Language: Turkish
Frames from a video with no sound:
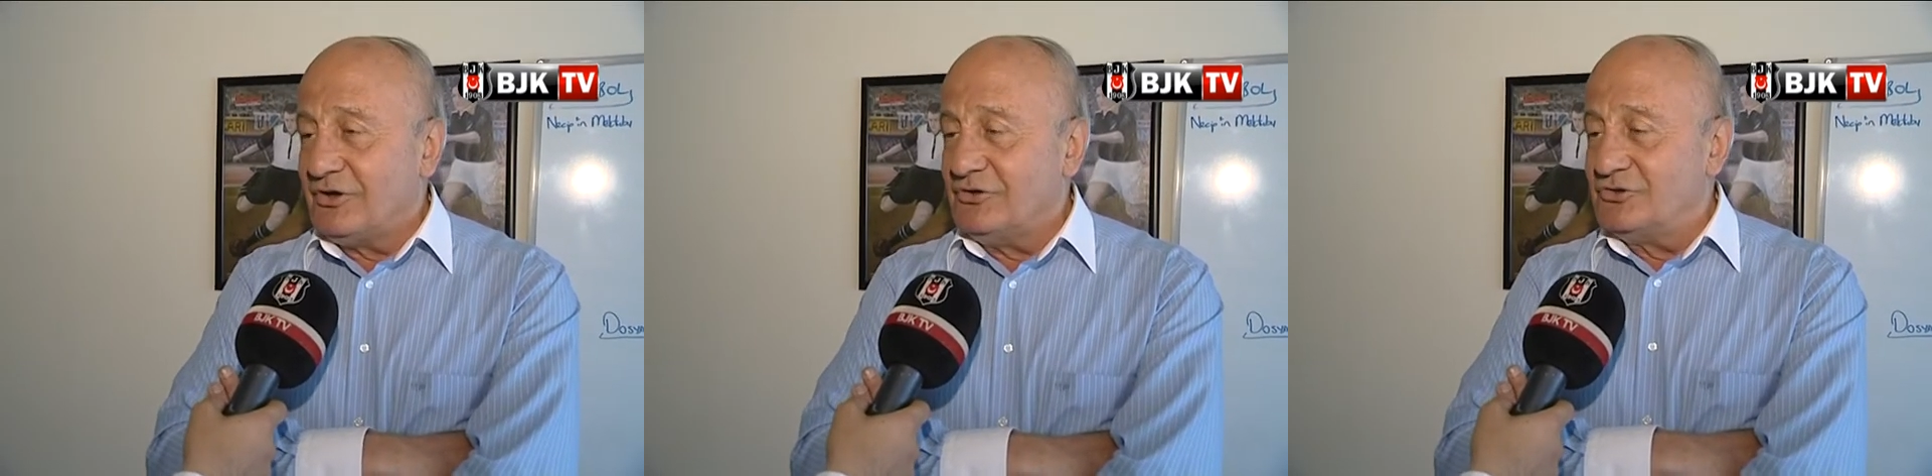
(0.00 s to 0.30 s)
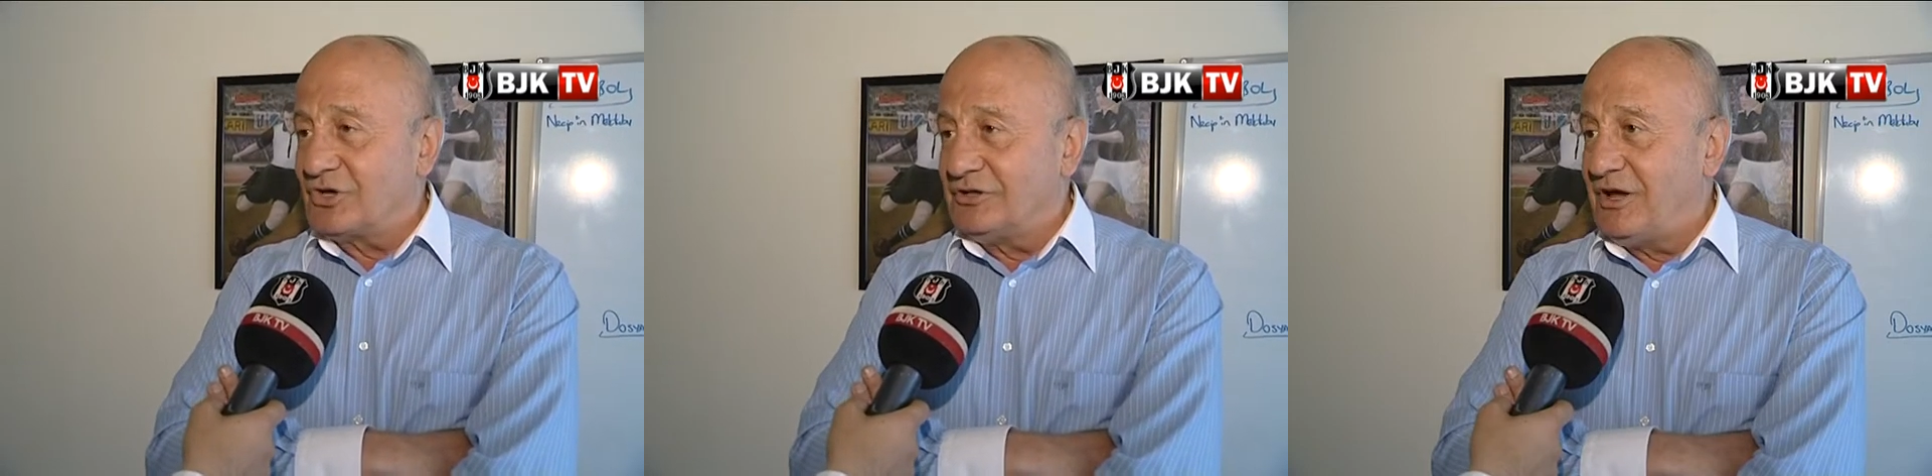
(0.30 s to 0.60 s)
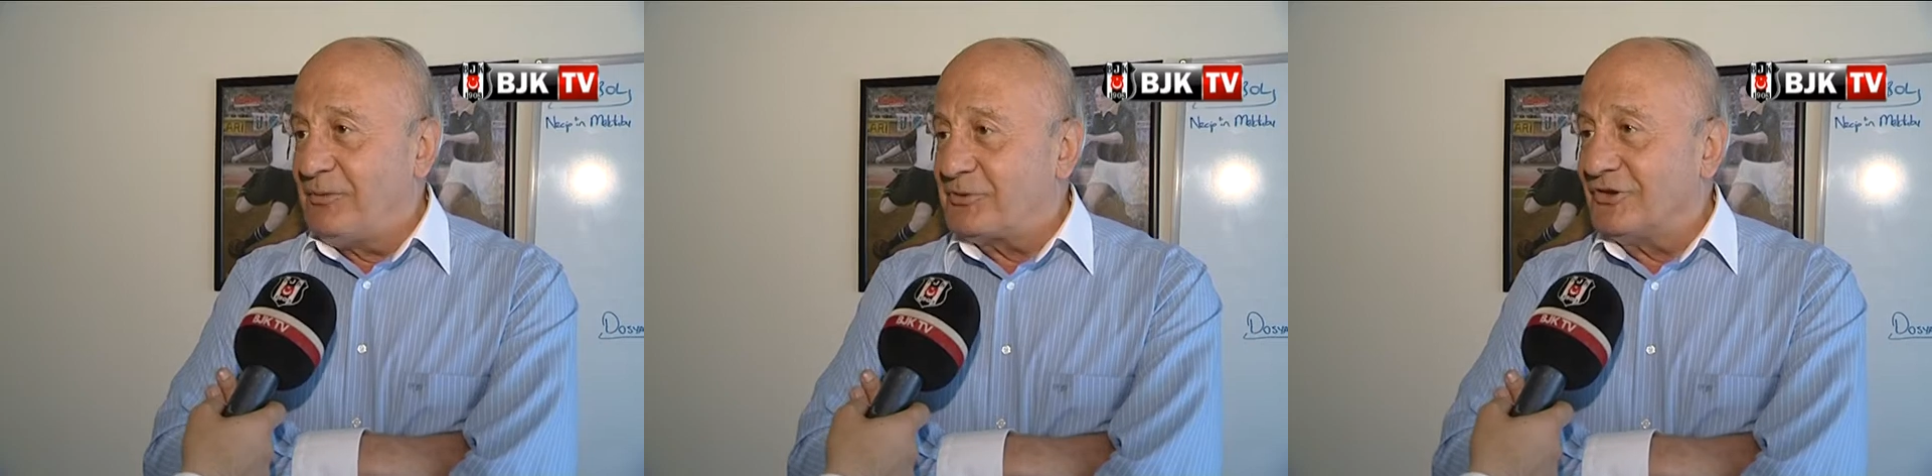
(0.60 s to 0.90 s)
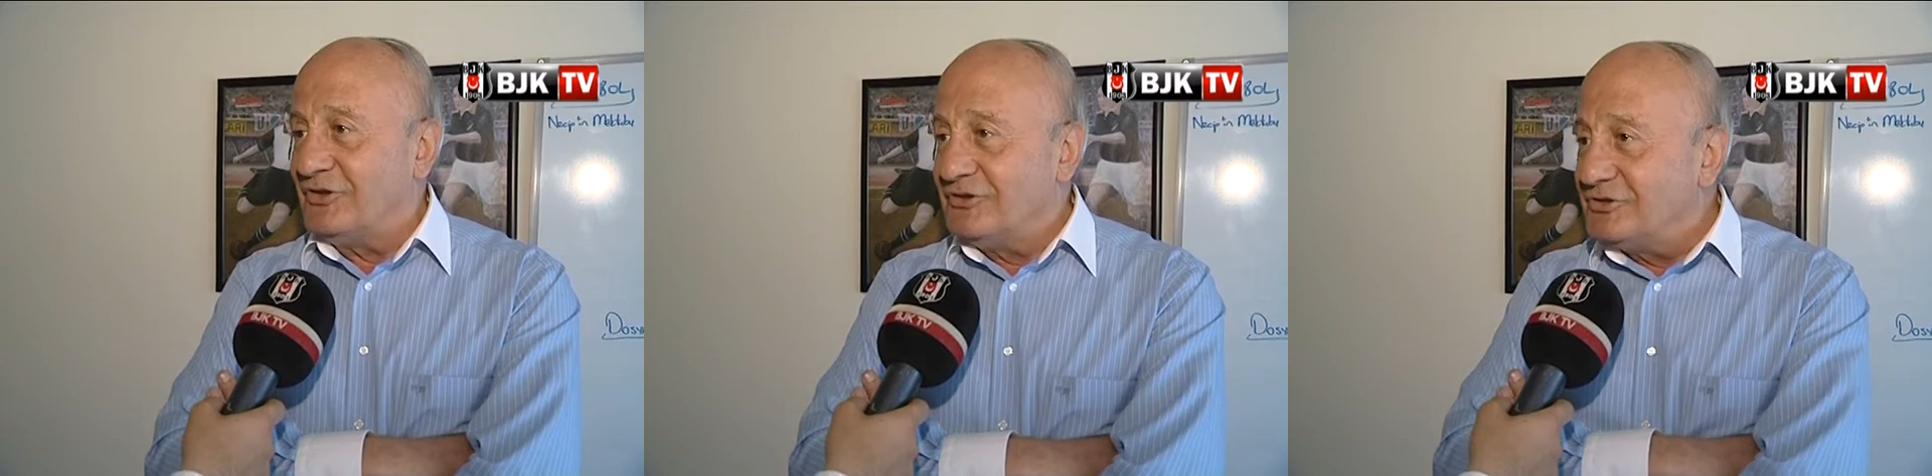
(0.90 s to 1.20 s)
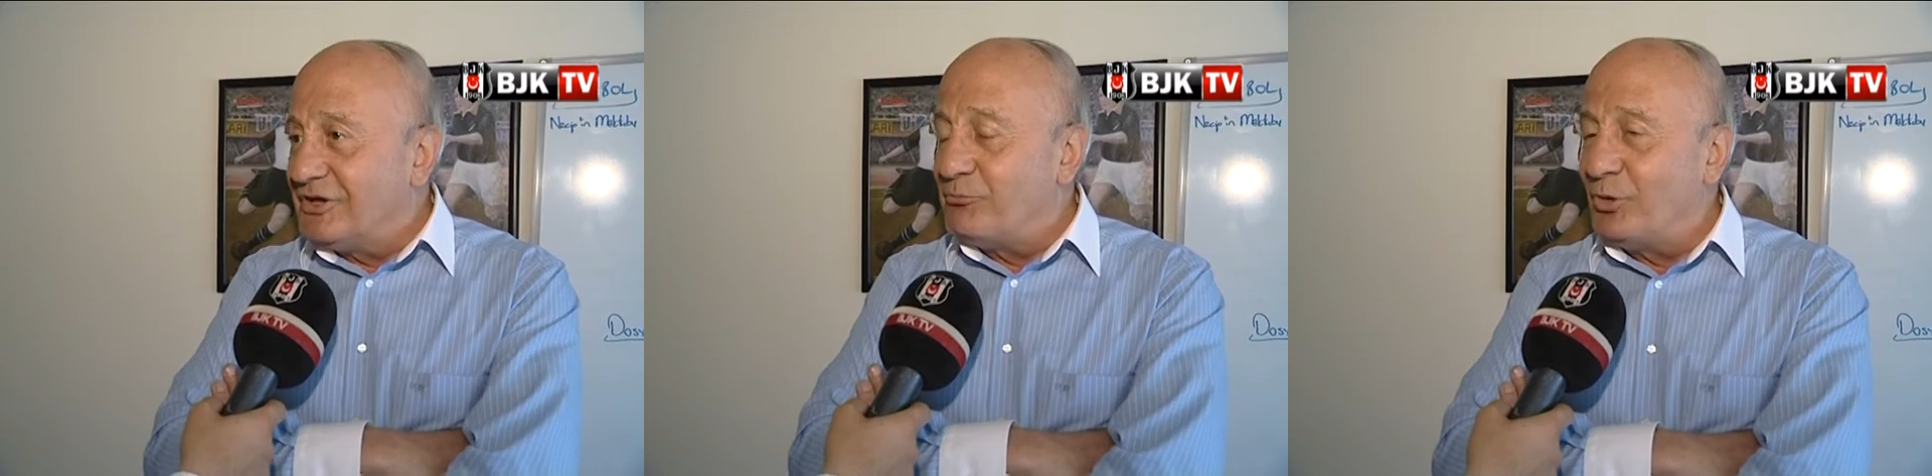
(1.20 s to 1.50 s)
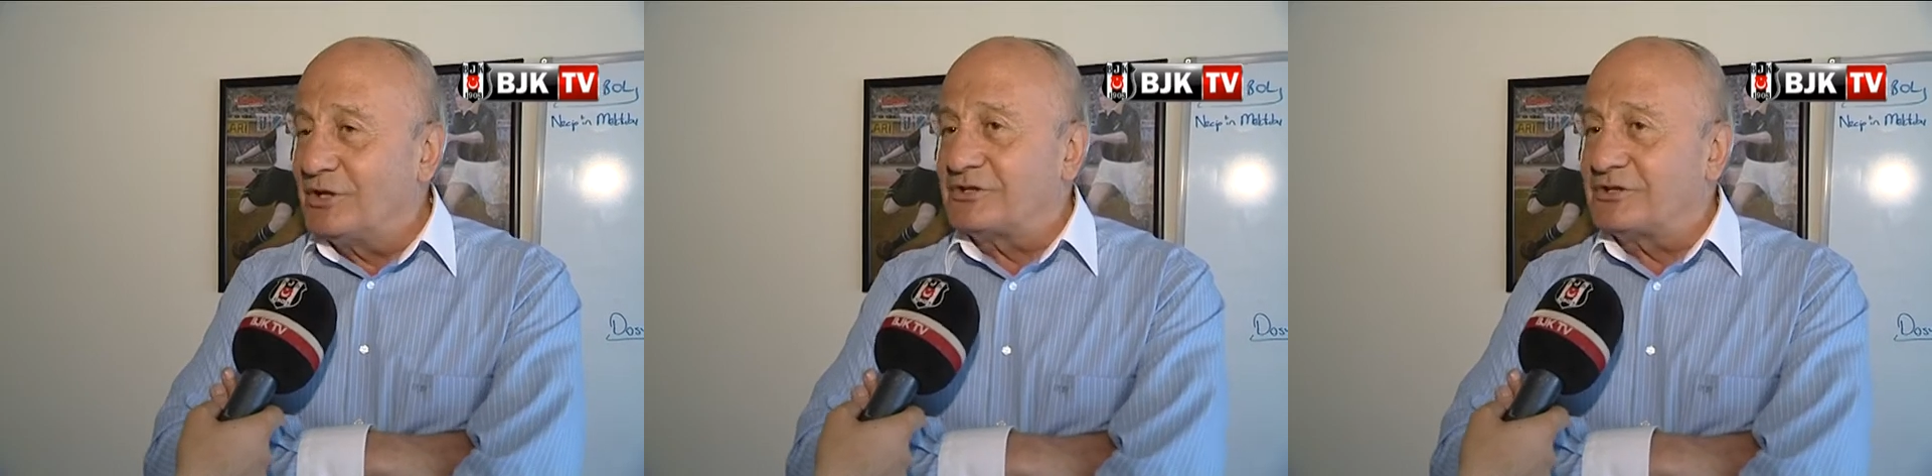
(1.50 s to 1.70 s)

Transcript: İnşallah hep kazanır da böyle